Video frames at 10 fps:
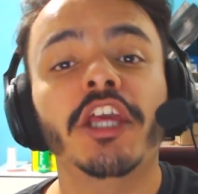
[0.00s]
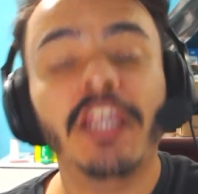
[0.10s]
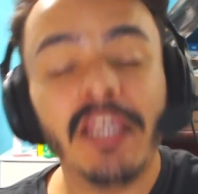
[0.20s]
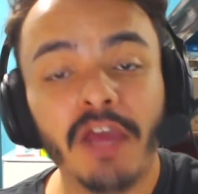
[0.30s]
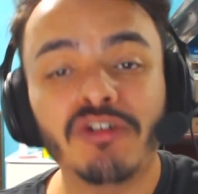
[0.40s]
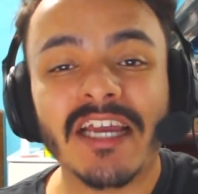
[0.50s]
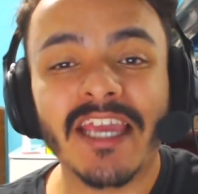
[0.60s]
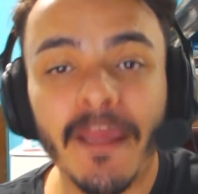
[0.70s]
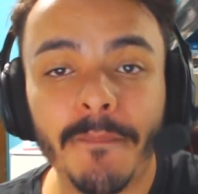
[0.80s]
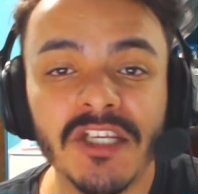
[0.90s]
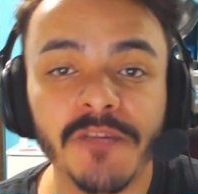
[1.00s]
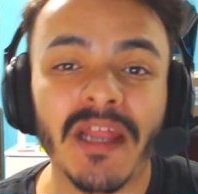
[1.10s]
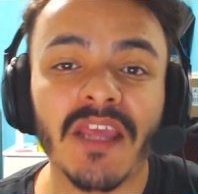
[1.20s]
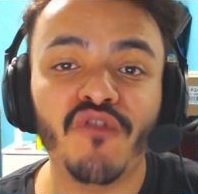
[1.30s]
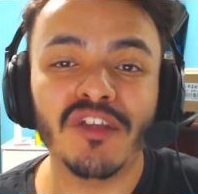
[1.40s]
E eu já queria pedir
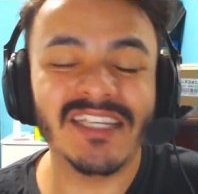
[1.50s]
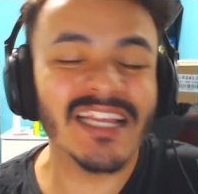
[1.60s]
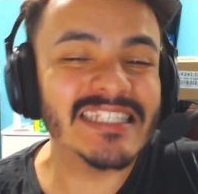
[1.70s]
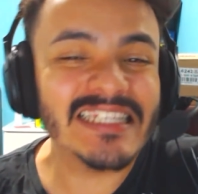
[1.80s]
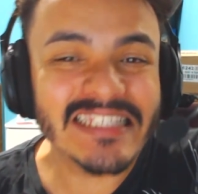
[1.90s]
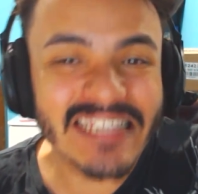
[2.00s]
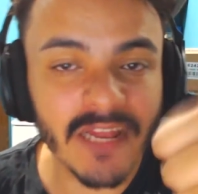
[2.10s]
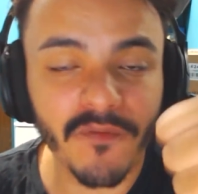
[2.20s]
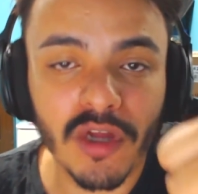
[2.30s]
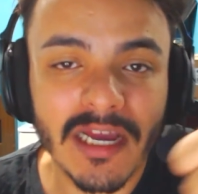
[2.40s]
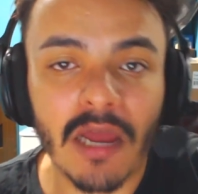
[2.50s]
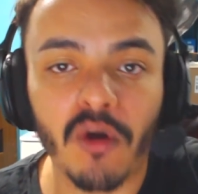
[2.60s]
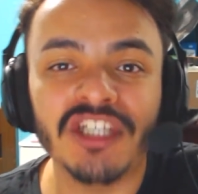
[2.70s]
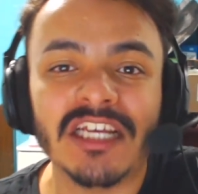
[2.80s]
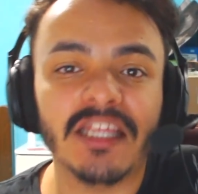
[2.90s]
para que você já se inscreva no
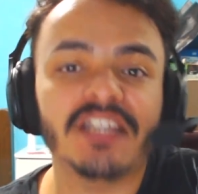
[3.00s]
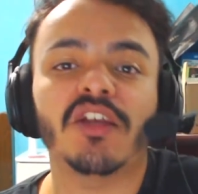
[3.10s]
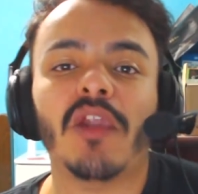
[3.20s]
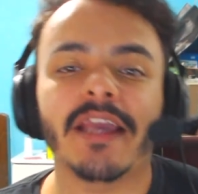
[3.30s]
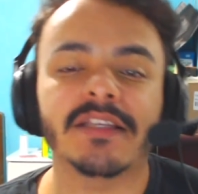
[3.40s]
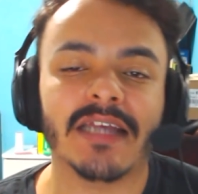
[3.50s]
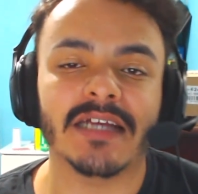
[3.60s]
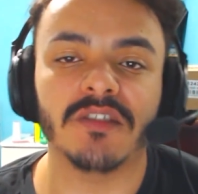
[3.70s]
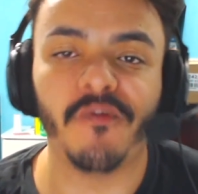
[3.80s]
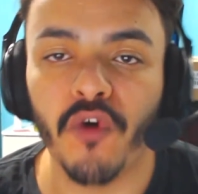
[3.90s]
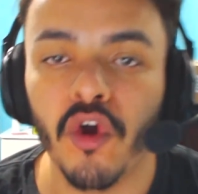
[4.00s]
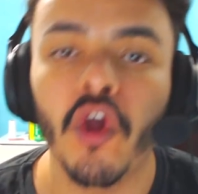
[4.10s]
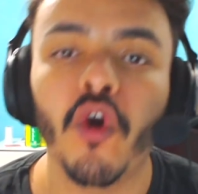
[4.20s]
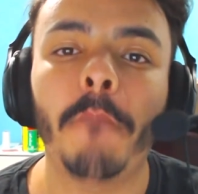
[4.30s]
canal e já deixe seu like se caso se for